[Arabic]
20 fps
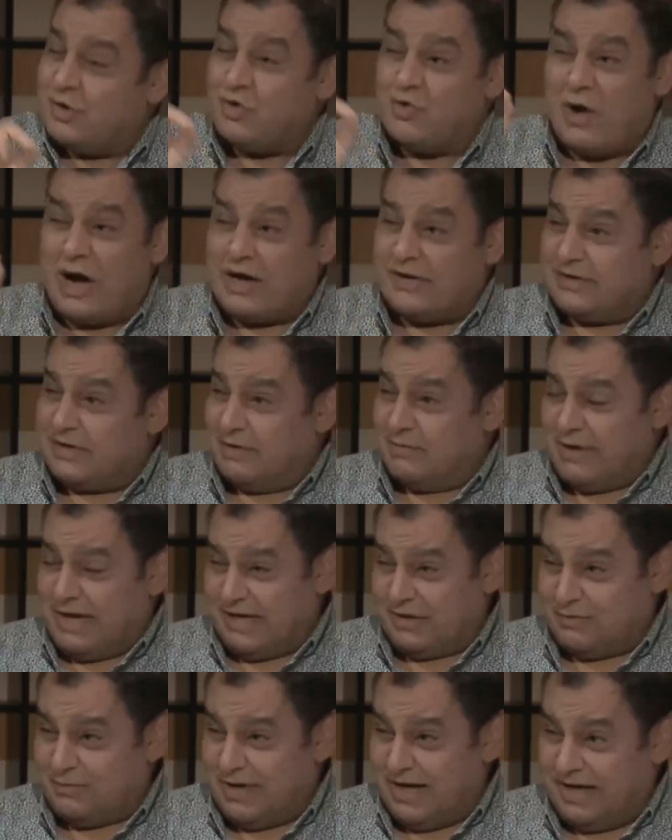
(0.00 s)
يوحنا
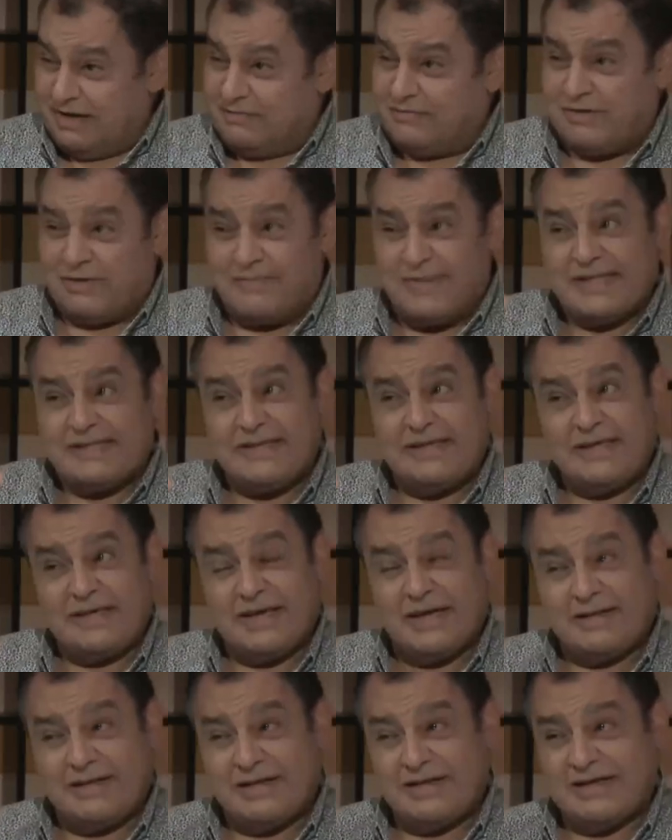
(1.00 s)
واحد واحد في البدء
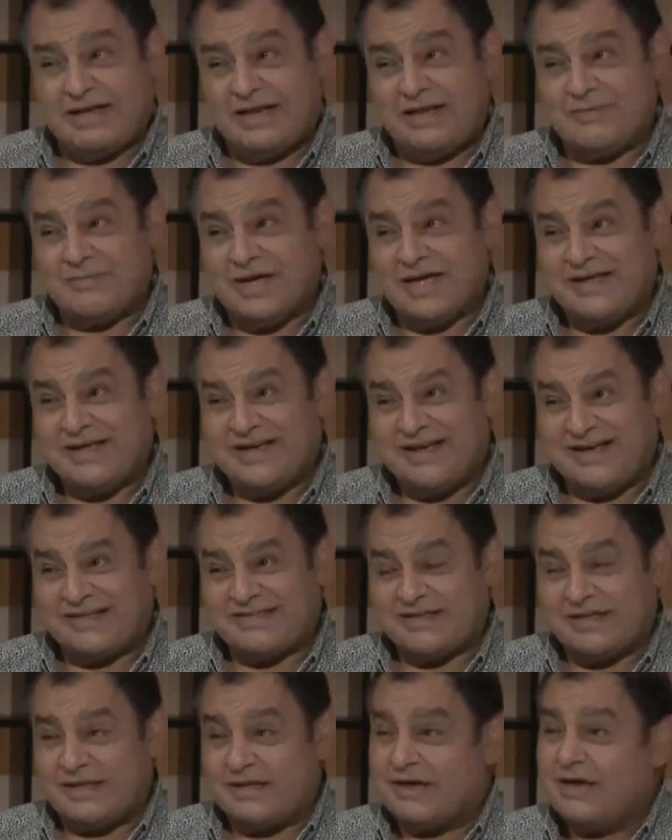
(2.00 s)
كان الكلمة
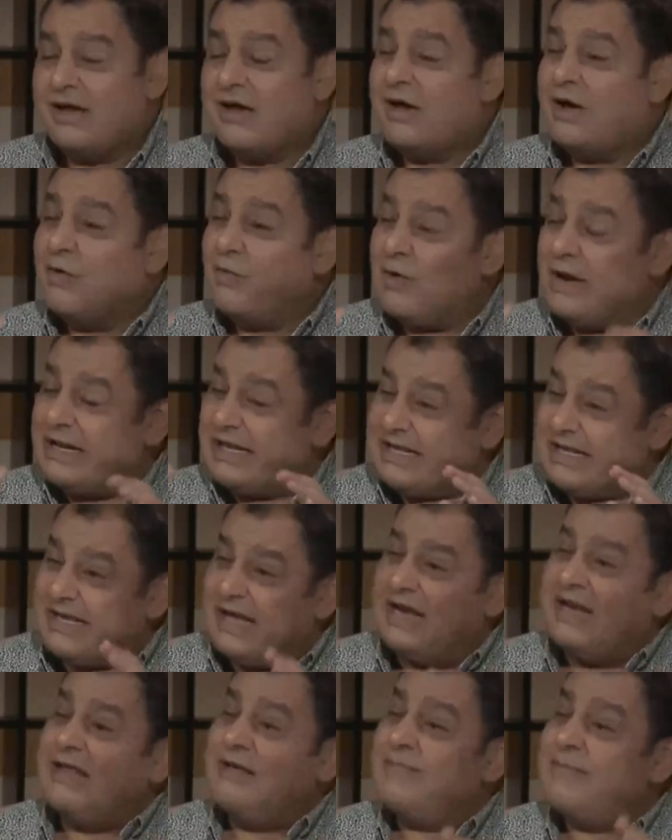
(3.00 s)
أزلي
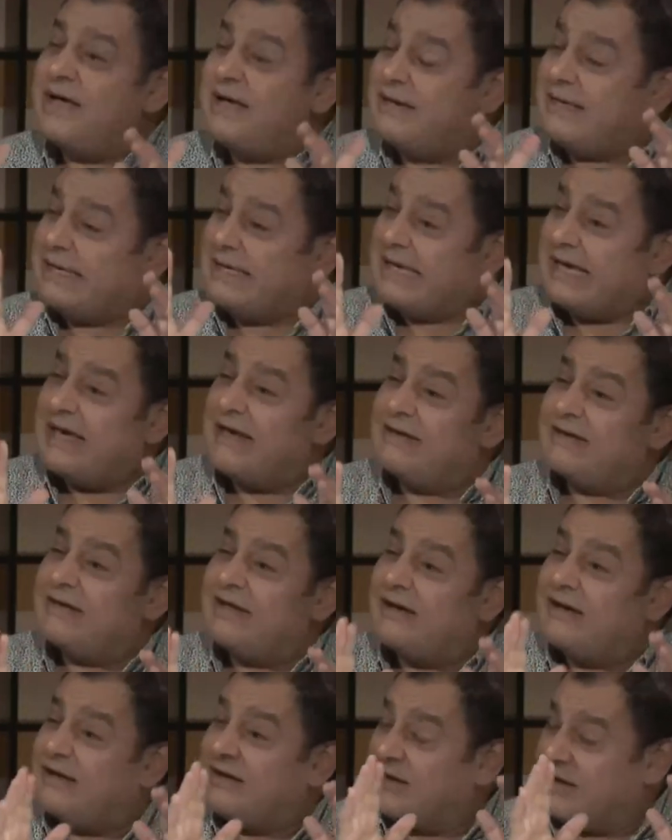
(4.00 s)
والكلمة
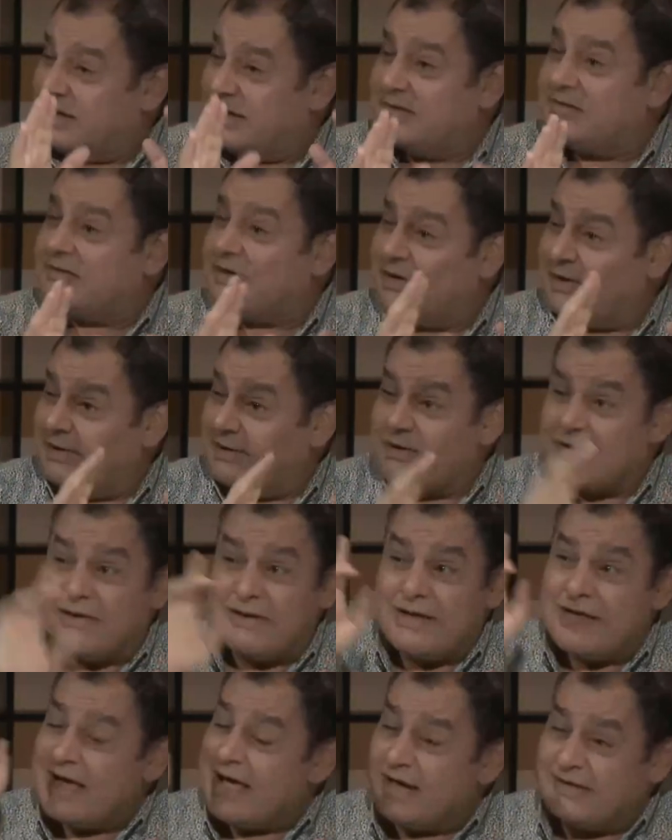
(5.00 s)
كان عند الله
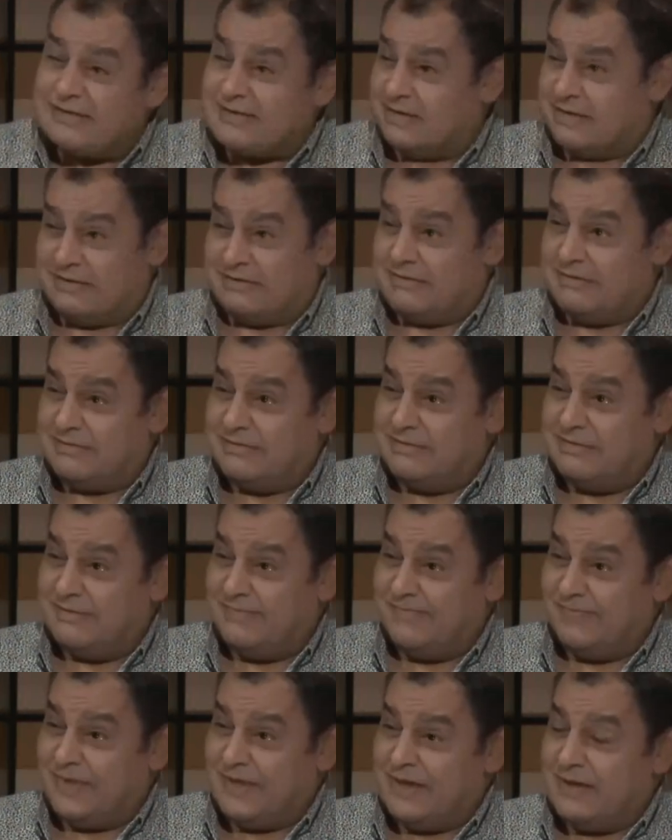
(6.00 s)
أزلا
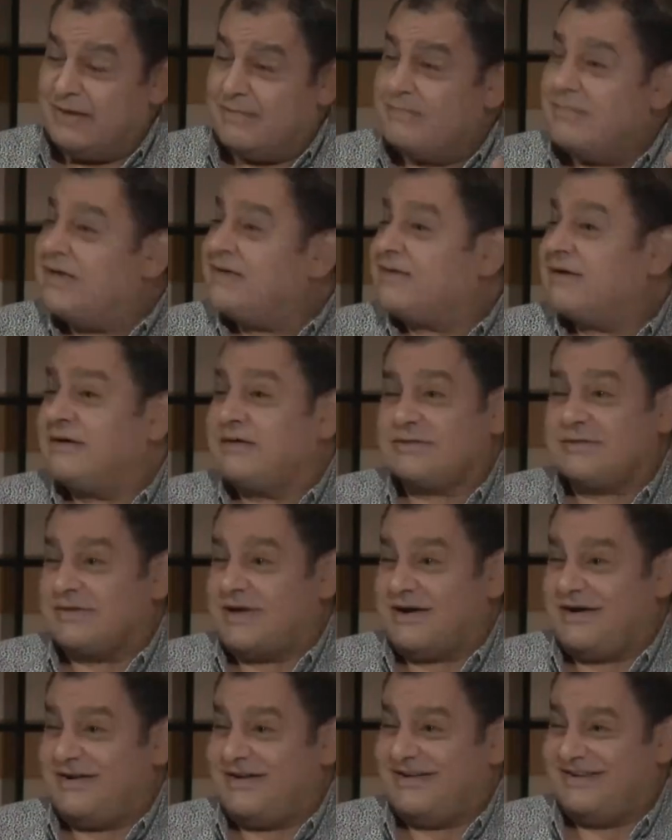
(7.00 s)
ماذا يصنع؟